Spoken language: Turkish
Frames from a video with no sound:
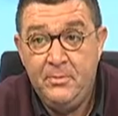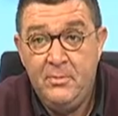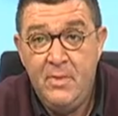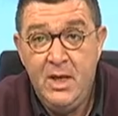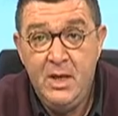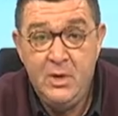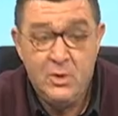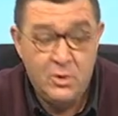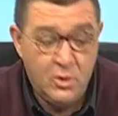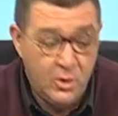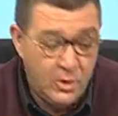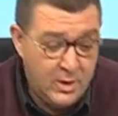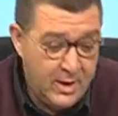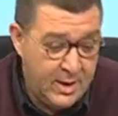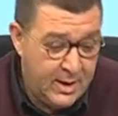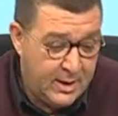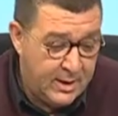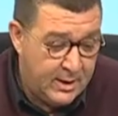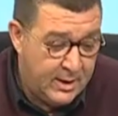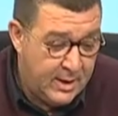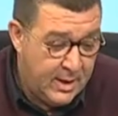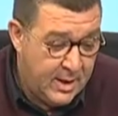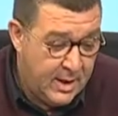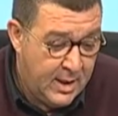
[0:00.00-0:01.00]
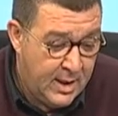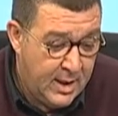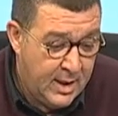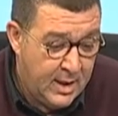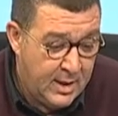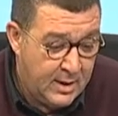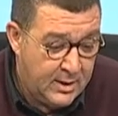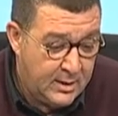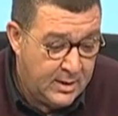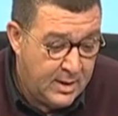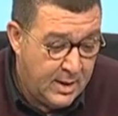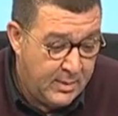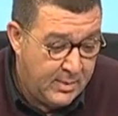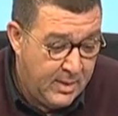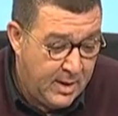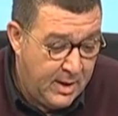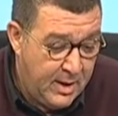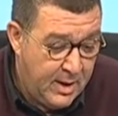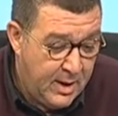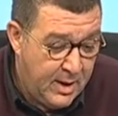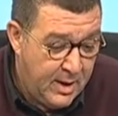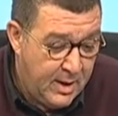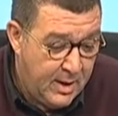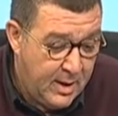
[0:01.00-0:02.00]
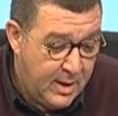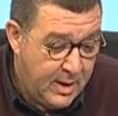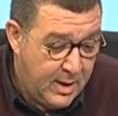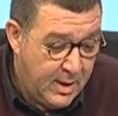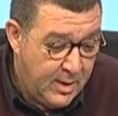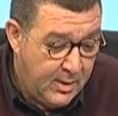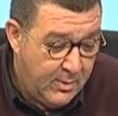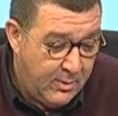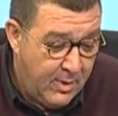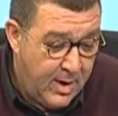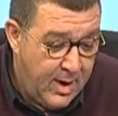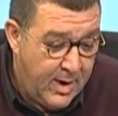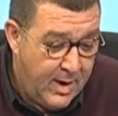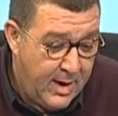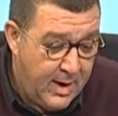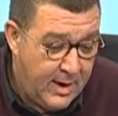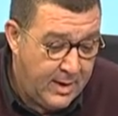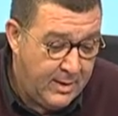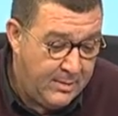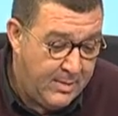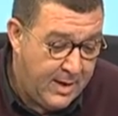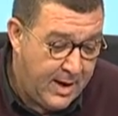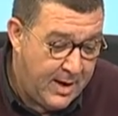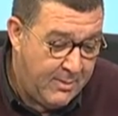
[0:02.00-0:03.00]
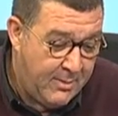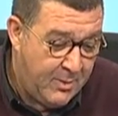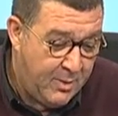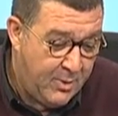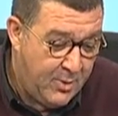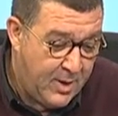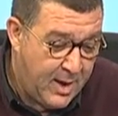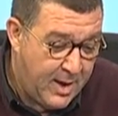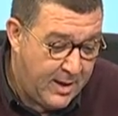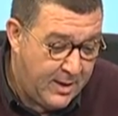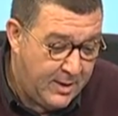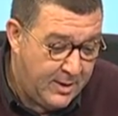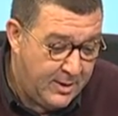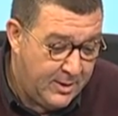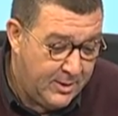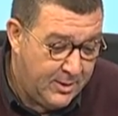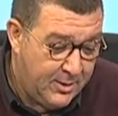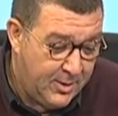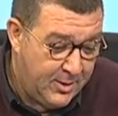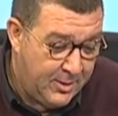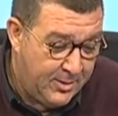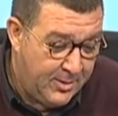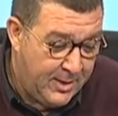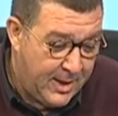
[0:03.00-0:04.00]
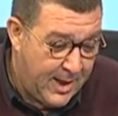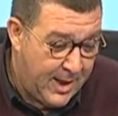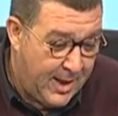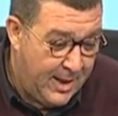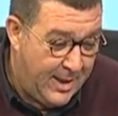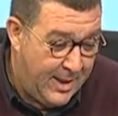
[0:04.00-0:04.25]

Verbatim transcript: Birçok yerde tabii vay albayım günaydın diyor Viray